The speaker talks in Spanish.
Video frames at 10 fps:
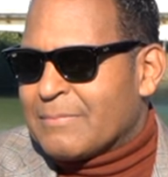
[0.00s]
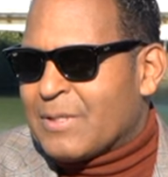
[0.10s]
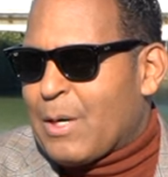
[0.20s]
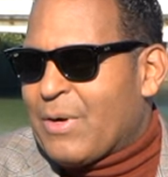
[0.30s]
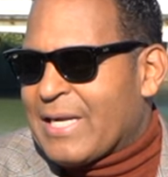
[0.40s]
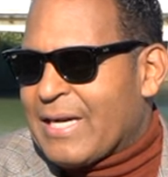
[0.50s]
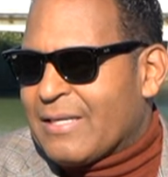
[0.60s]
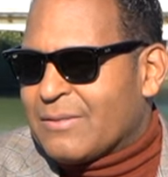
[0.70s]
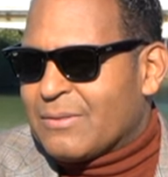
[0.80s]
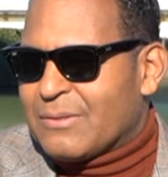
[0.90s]
Bravo
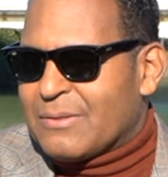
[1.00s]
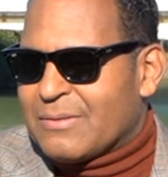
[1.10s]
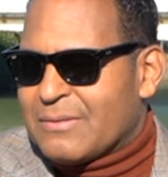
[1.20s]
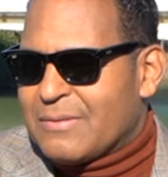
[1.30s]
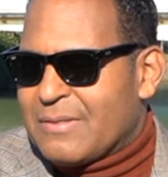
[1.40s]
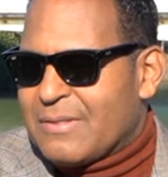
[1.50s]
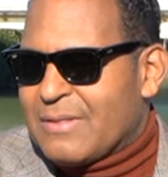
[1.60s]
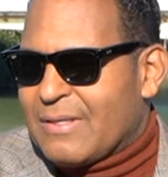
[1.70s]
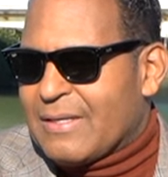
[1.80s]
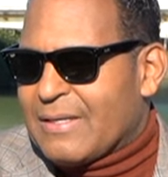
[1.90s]
Alejandro,
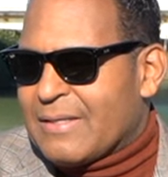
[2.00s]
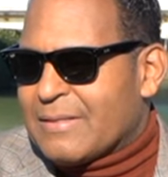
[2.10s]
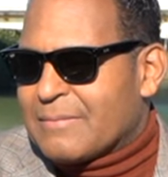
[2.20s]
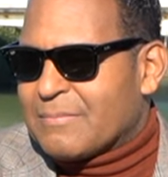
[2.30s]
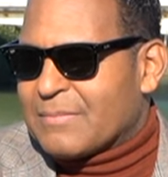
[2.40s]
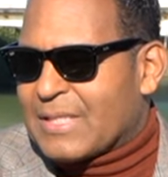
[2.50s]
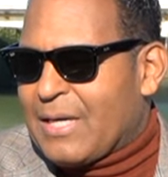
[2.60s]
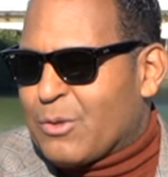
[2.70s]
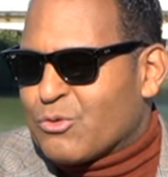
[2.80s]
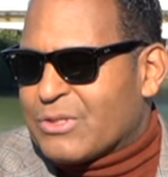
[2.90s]

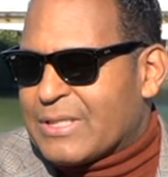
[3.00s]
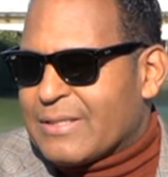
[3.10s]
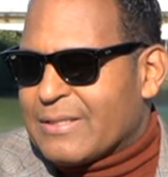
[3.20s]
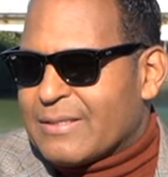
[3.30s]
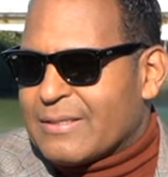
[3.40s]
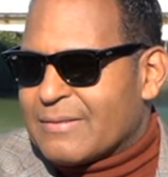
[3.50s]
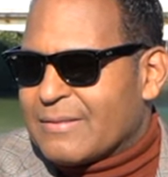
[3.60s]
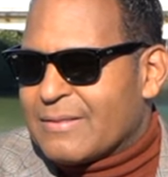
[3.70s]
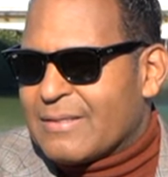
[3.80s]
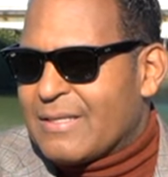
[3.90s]
Carol G,
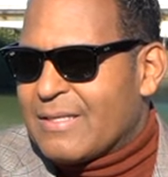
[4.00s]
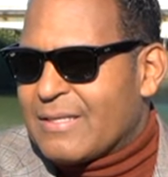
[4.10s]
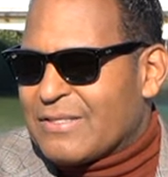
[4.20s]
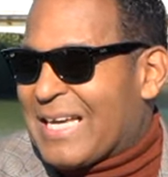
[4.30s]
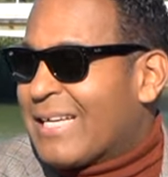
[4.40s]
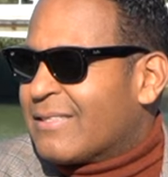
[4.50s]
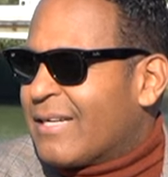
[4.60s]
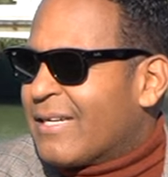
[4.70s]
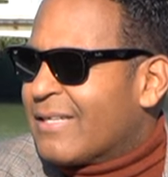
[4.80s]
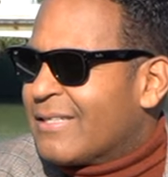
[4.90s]

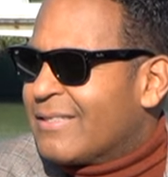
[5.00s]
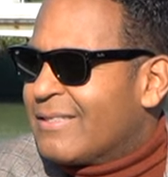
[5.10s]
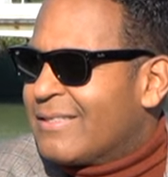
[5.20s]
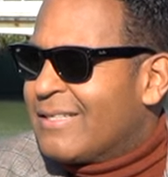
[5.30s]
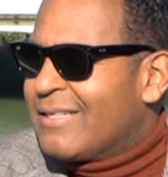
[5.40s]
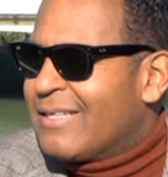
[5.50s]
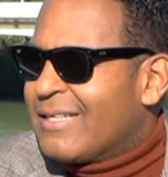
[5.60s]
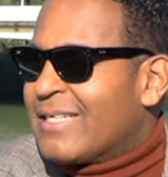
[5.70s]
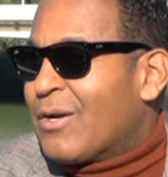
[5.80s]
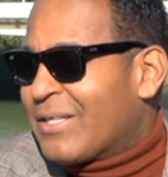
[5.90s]
Yatra,
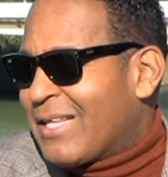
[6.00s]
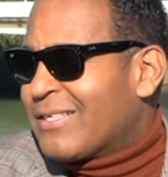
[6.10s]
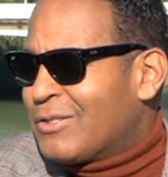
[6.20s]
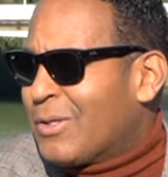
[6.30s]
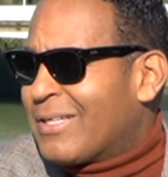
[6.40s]
y ahora estás haciendo la